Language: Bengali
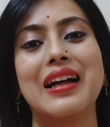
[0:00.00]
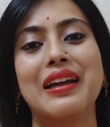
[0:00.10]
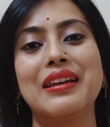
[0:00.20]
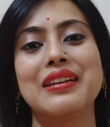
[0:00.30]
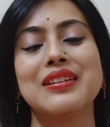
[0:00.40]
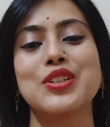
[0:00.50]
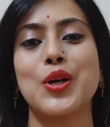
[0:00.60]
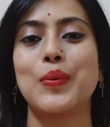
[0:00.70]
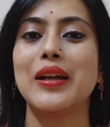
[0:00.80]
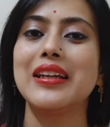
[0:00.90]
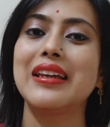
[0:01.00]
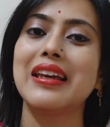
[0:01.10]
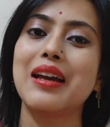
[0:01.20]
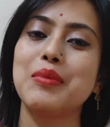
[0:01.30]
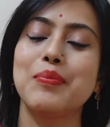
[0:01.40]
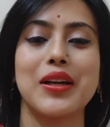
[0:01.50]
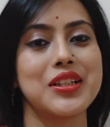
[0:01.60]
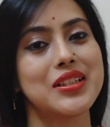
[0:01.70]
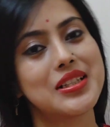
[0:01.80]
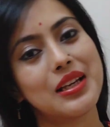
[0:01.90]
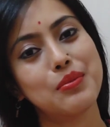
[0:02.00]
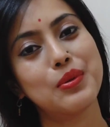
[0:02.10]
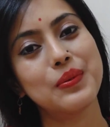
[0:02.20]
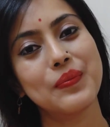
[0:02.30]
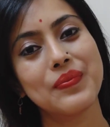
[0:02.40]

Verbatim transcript: তাই সবাইকে আমি পাশে চাইব